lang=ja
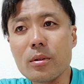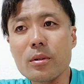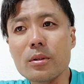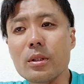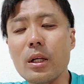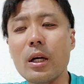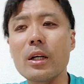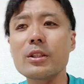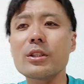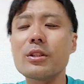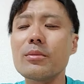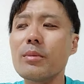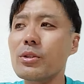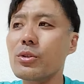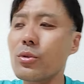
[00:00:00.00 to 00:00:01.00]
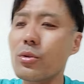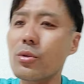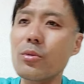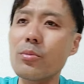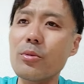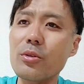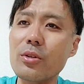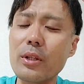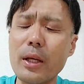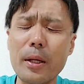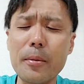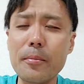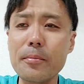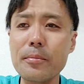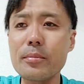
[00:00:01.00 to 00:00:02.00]
さあ走りましょうと思っ
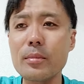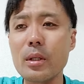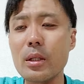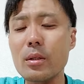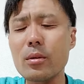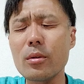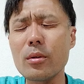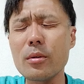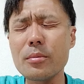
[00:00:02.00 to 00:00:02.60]
て、あの、